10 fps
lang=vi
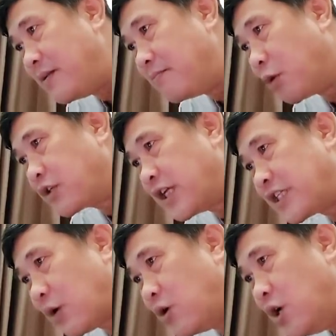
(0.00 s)
Một giây
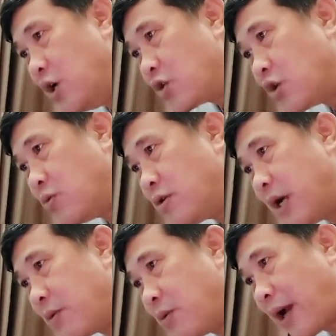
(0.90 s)
sau, Chúng
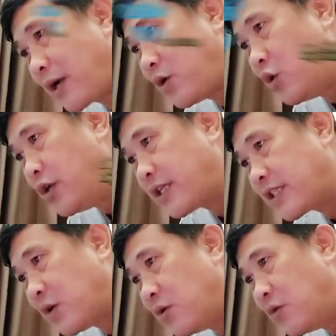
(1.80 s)
đồng loạt lui ra
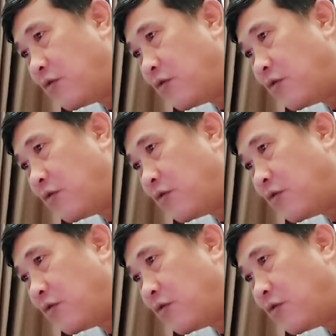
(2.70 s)
sau